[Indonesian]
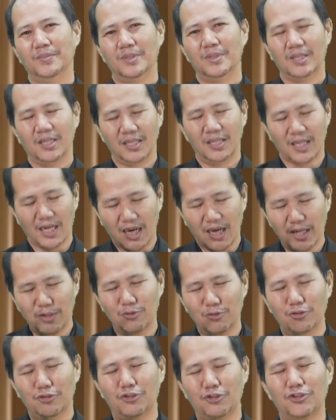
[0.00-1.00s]
Kita
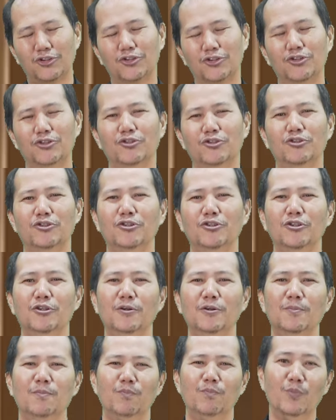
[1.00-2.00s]
harus
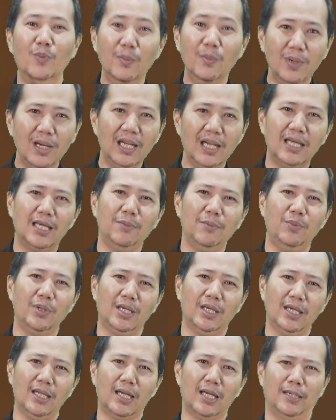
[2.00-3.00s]
memiliki
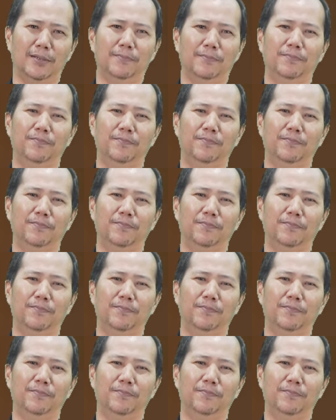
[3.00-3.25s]
pikiran